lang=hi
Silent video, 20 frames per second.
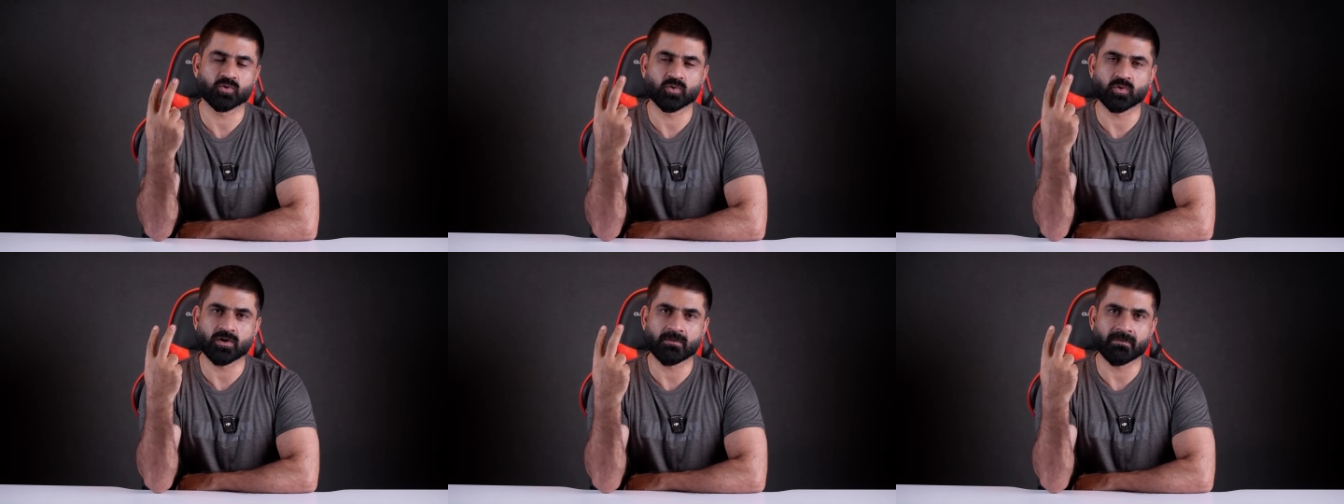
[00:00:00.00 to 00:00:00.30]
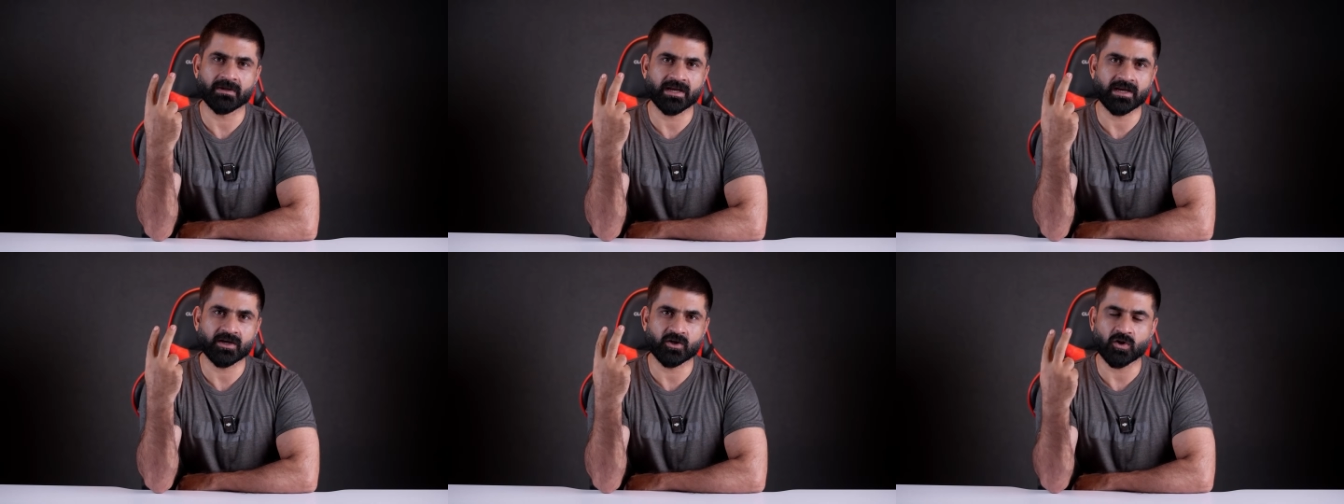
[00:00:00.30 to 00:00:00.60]
जो
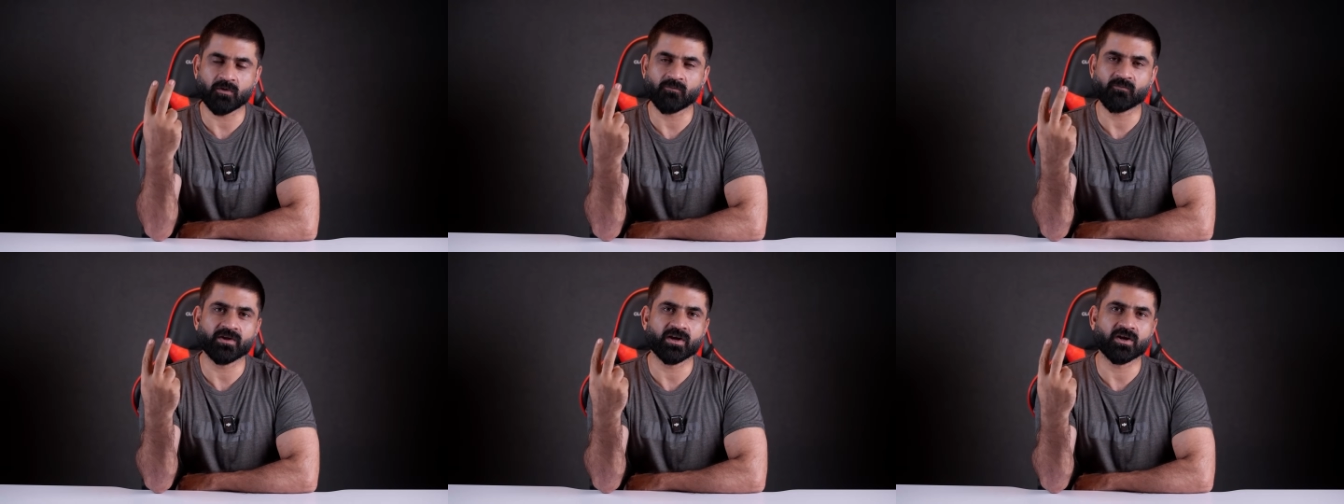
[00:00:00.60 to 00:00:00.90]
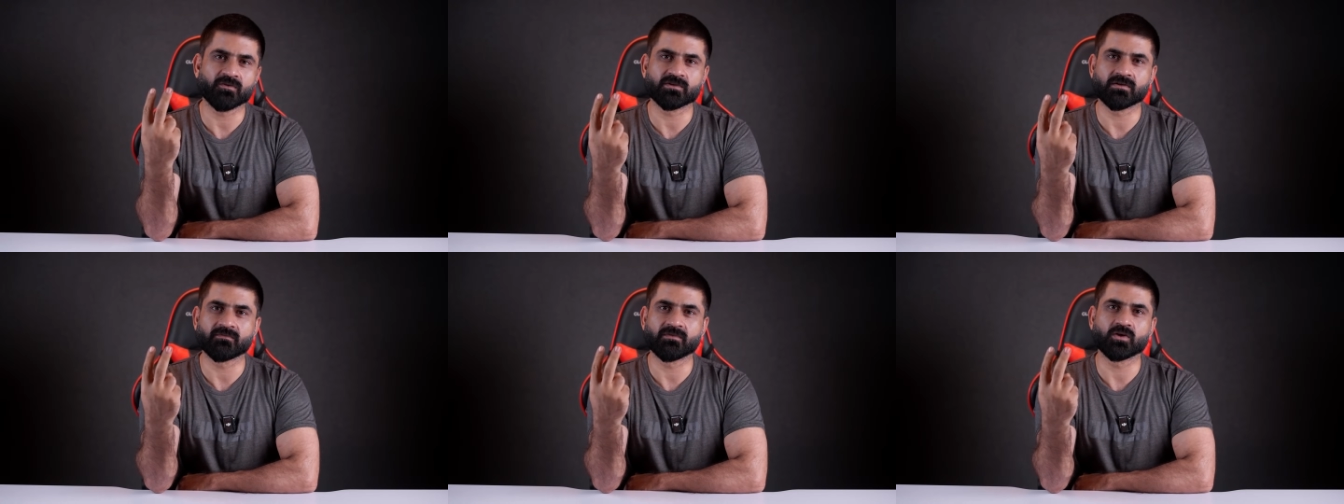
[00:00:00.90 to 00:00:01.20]
हमारे टॉप
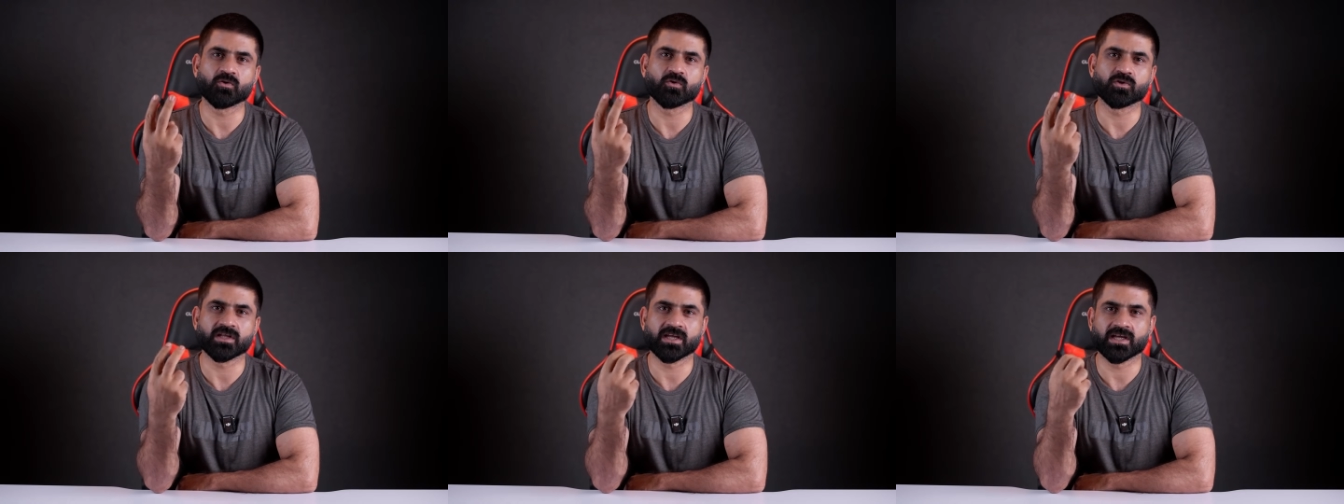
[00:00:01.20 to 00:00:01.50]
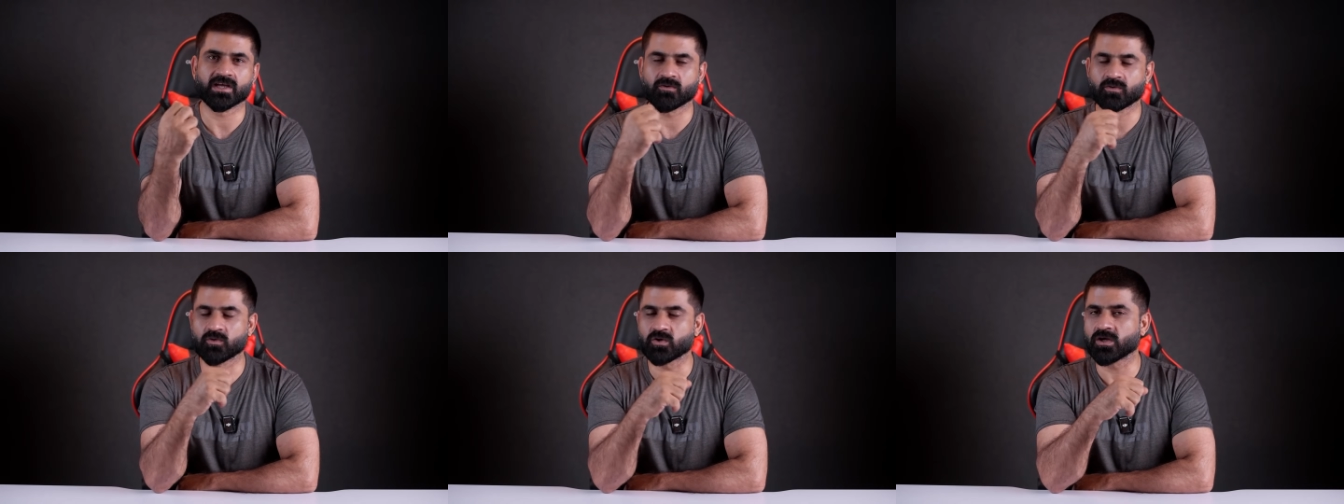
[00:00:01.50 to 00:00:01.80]
फैन ऑफ द वीक
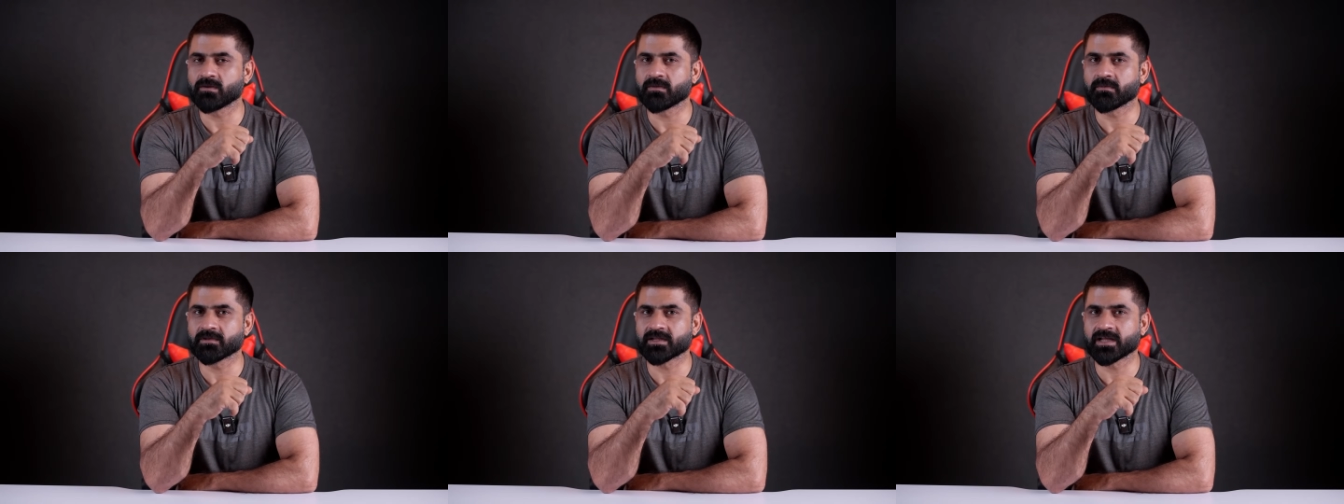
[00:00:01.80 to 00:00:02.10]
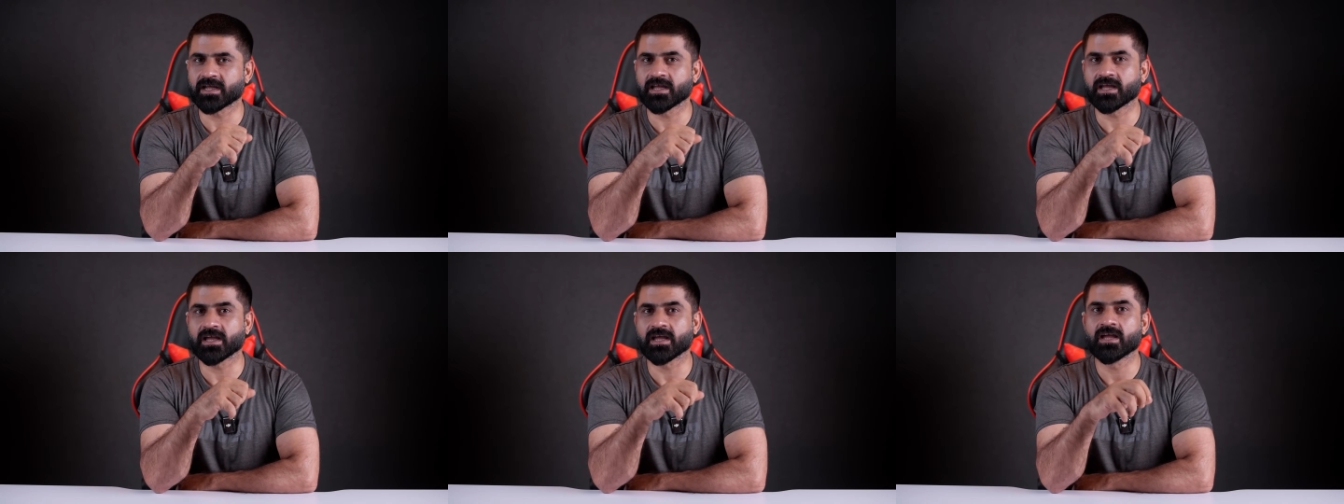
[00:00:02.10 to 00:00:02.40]
होते हैं उनका भी
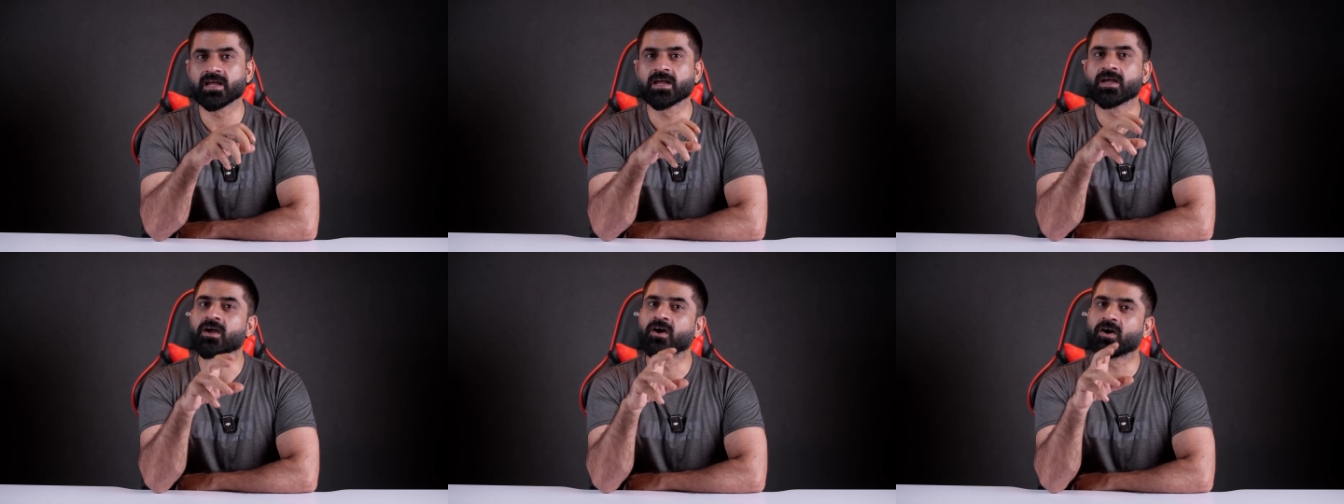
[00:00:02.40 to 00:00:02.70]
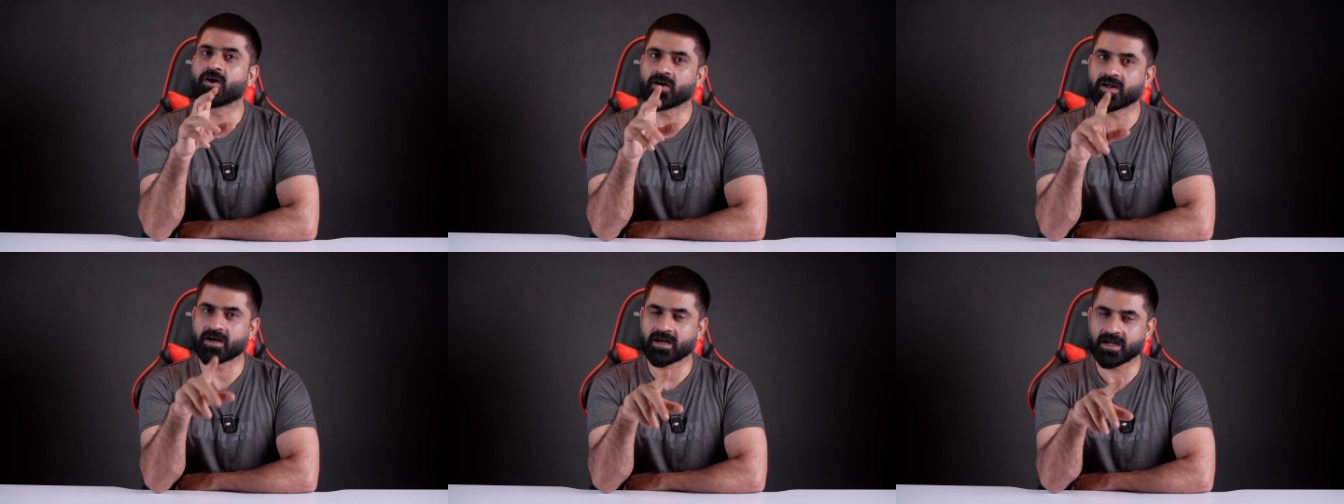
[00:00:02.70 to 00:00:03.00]
बताएंगे
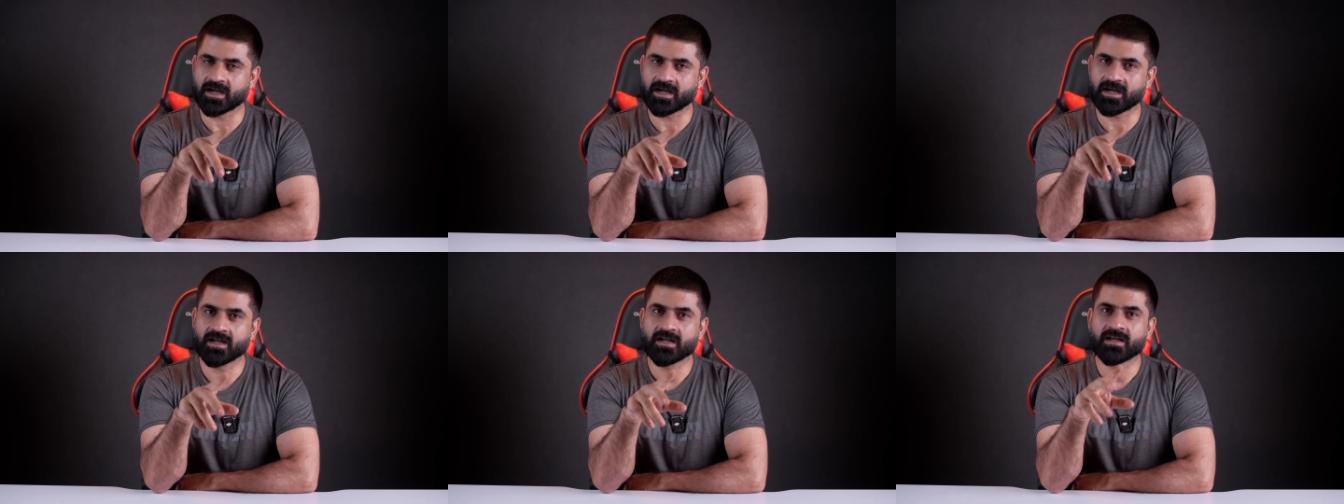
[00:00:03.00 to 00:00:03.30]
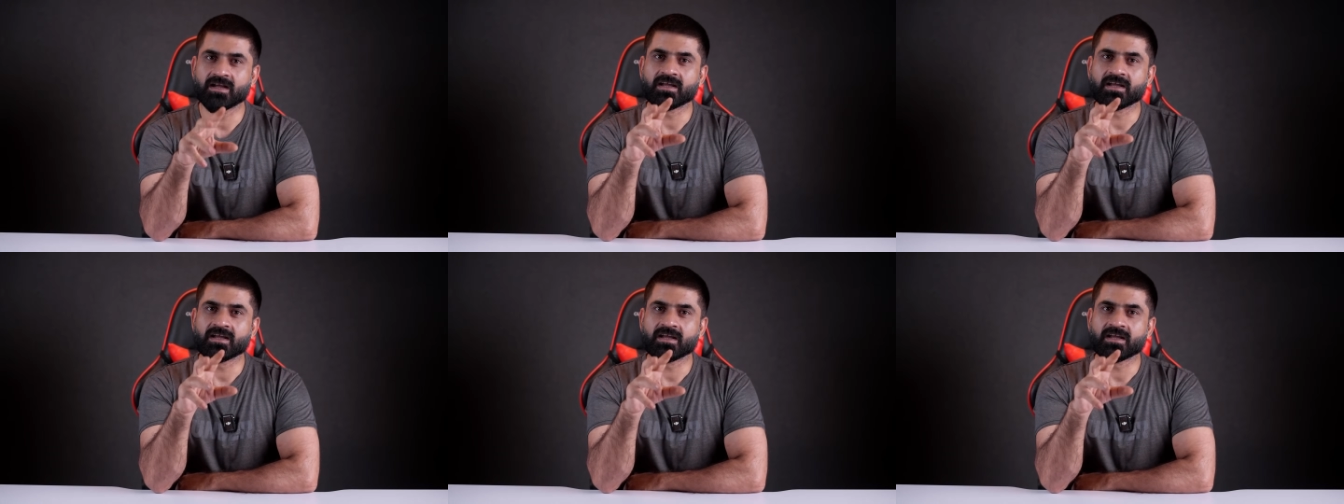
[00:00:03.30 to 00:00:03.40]
और हाँ